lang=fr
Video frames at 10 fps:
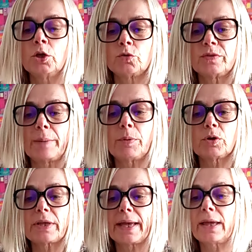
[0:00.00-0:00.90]
Je vous
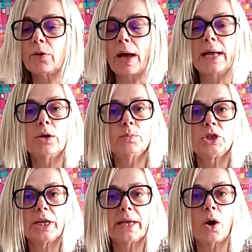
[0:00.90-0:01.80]
apporterai un
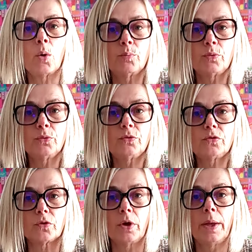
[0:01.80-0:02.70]
objet en plus